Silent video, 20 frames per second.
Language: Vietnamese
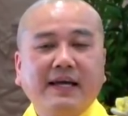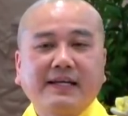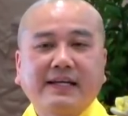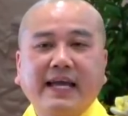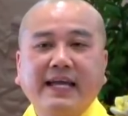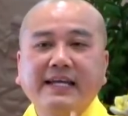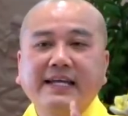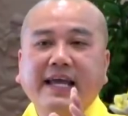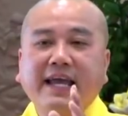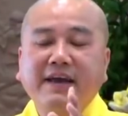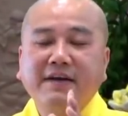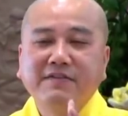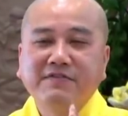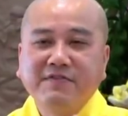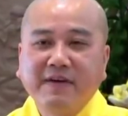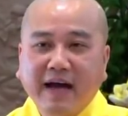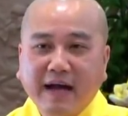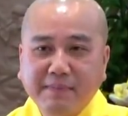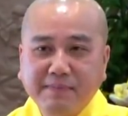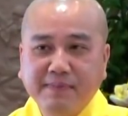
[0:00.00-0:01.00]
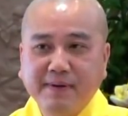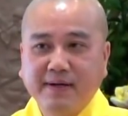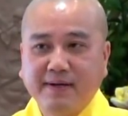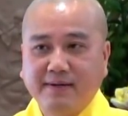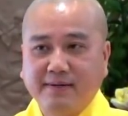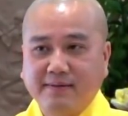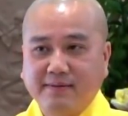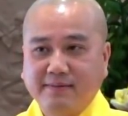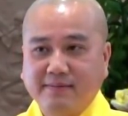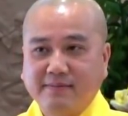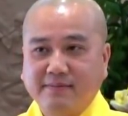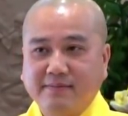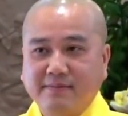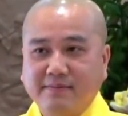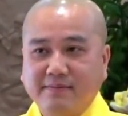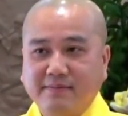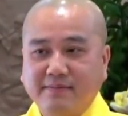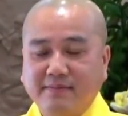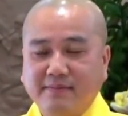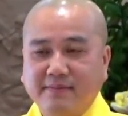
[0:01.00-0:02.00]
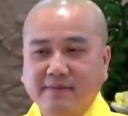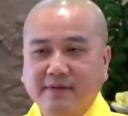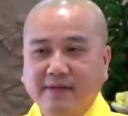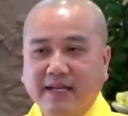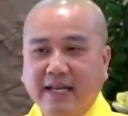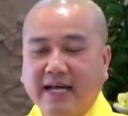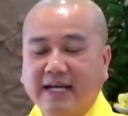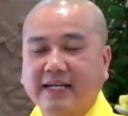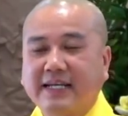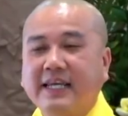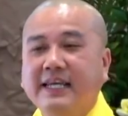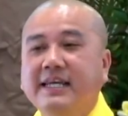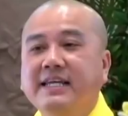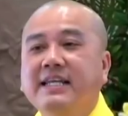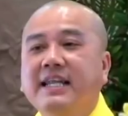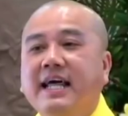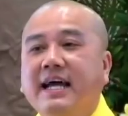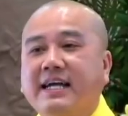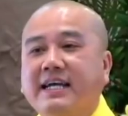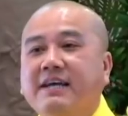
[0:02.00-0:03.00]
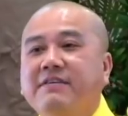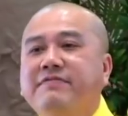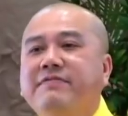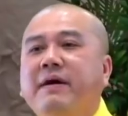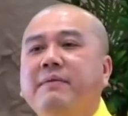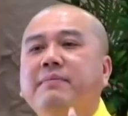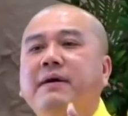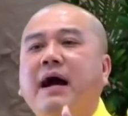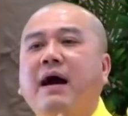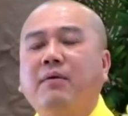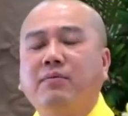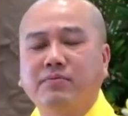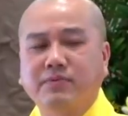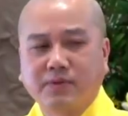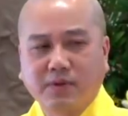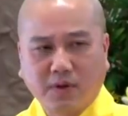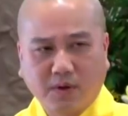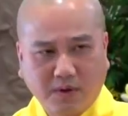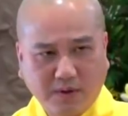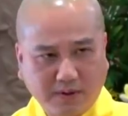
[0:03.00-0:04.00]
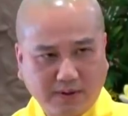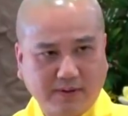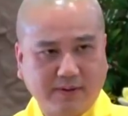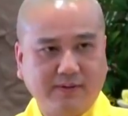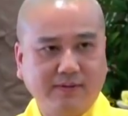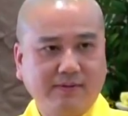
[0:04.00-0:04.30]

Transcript: Cái nghe Pháp á, là chỉ là cái Pháp học thôi.